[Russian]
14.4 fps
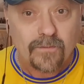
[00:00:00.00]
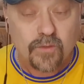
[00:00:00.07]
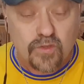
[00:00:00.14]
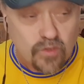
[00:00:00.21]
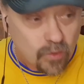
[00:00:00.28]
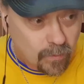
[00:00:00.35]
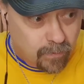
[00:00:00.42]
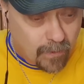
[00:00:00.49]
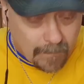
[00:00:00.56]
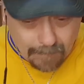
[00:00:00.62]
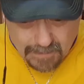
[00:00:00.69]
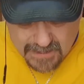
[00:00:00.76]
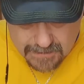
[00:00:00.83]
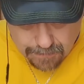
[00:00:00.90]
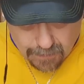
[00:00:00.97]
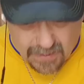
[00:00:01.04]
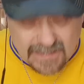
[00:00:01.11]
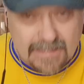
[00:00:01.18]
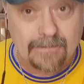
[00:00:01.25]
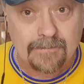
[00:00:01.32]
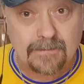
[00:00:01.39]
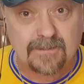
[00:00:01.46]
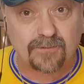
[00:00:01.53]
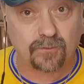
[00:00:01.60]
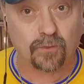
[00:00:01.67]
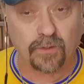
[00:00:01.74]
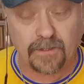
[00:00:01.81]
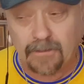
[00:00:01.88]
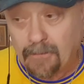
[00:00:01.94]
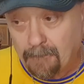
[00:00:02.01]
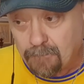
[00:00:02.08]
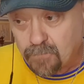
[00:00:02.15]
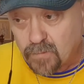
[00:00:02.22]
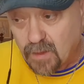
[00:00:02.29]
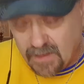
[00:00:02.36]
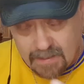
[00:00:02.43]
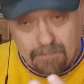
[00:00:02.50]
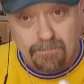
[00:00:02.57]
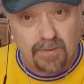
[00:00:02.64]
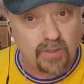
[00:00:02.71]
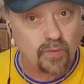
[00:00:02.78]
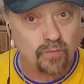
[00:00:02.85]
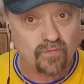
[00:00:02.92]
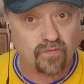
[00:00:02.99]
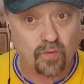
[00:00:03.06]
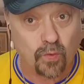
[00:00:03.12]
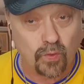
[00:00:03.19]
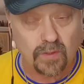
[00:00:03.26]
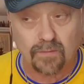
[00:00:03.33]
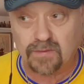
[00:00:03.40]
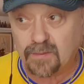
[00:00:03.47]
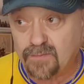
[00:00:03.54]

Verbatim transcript: То есть любой беспредел, который им придет в голову.